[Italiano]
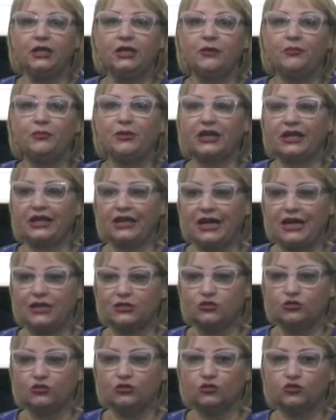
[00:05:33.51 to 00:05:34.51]
per
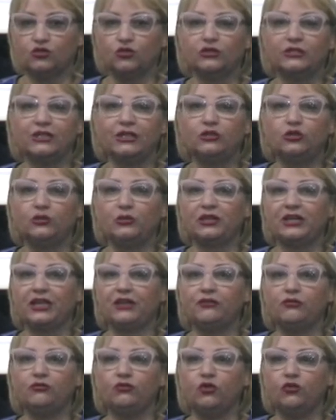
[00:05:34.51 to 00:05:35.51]
caso, soltanto perché
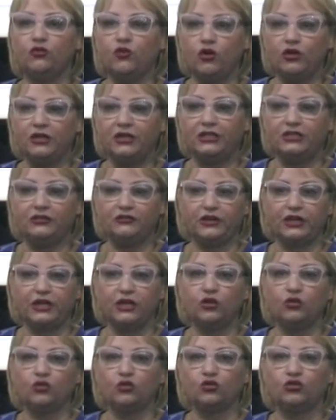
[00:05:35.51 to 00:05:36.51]
avevano voglia di fare il
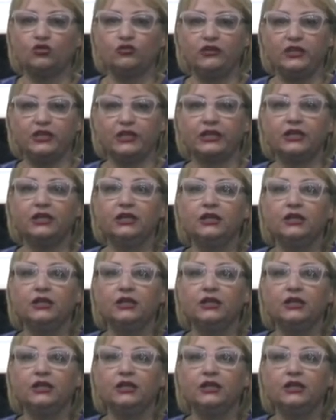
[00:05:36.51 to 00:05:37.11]
loro dovere.